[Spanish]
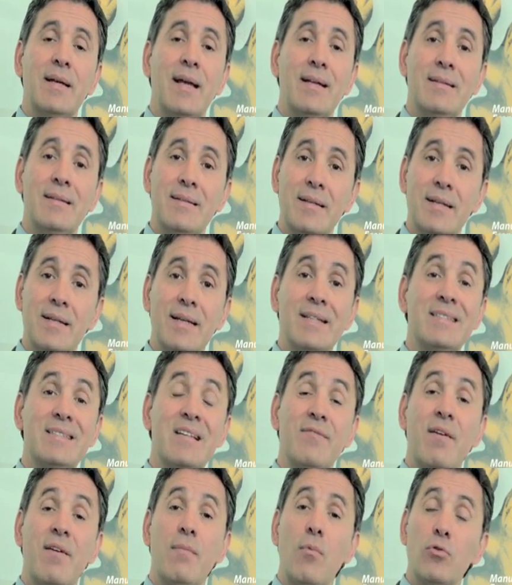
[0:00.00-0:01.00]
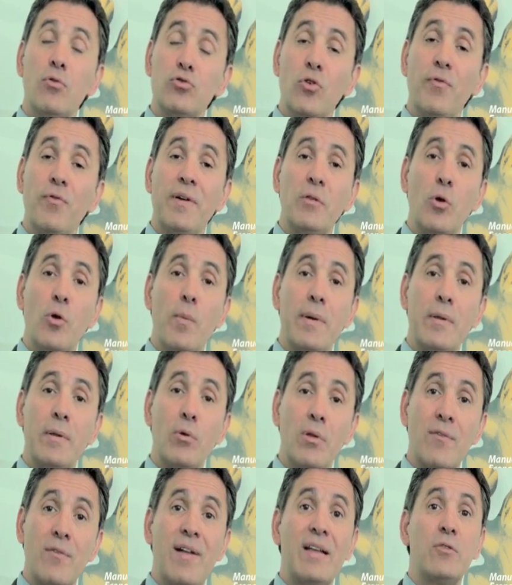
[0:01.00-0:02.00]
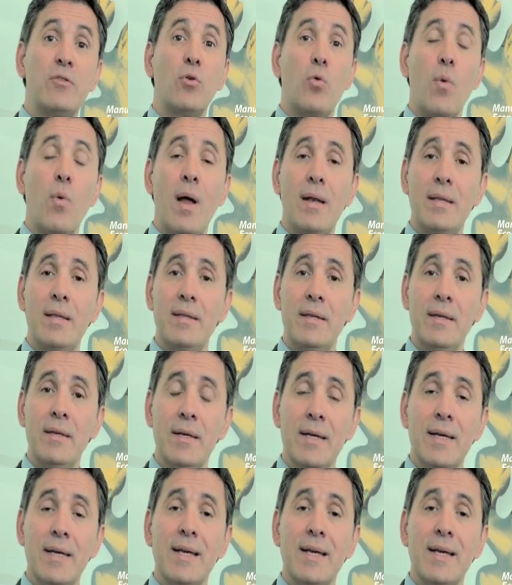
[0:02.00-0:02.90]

Es decir, este famoso fenómeno de flight to quality